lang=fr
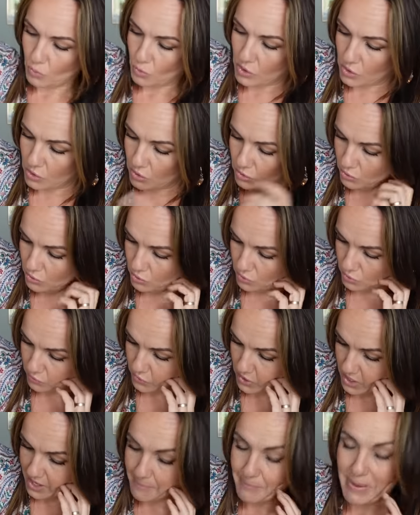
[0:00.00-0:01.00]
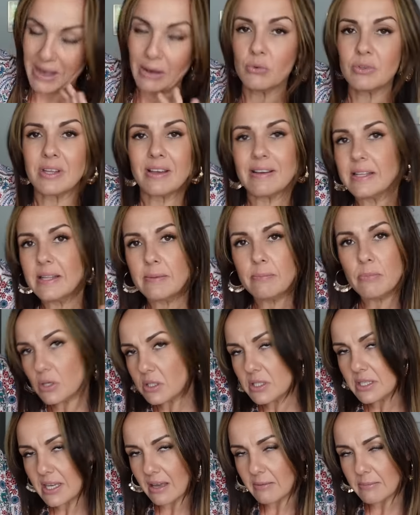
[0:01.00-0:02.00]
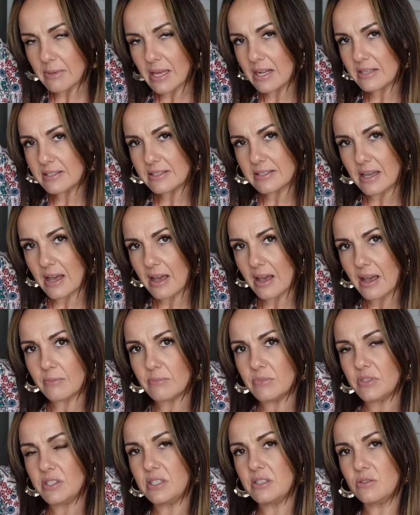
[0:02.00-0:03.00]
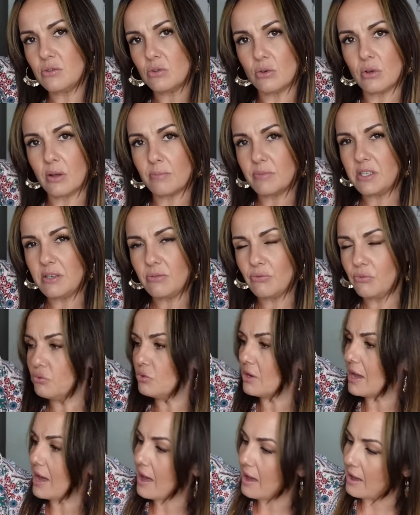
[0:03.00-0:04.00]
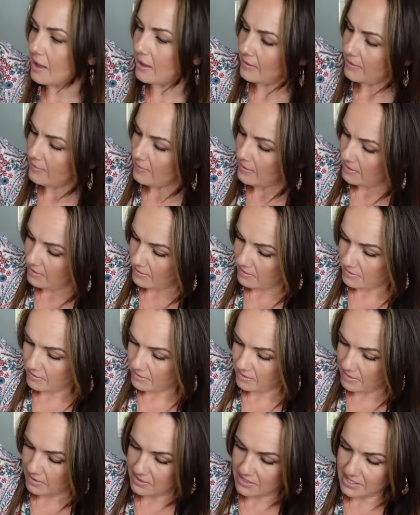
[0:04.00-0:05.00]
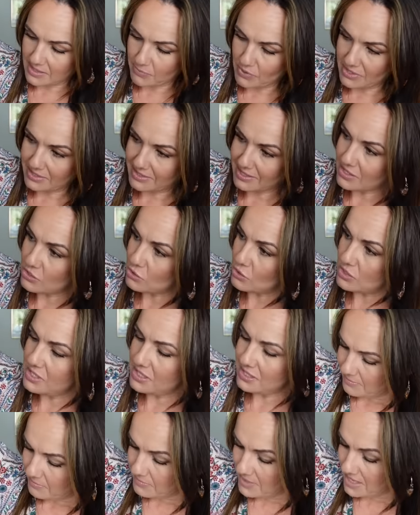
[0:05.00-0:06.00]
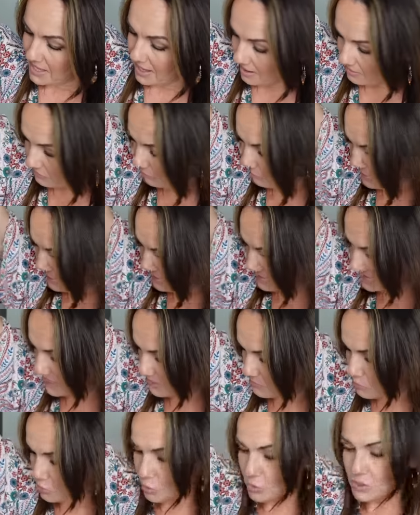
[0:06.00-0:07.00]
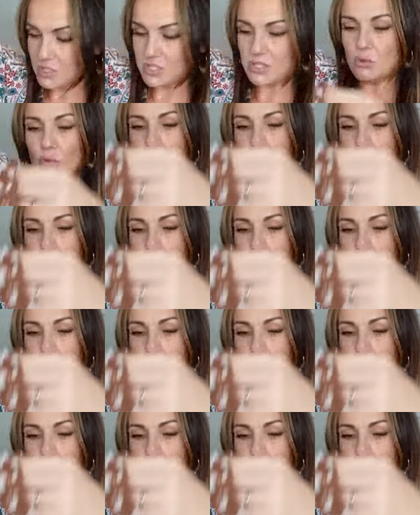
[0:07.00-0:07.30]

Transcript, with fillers: euh, voilà. Par contre avec des bottes camel, ça, un petit, euh, un petit foulard, euh, ça peut être très joli. Mais à voir si elle me grossit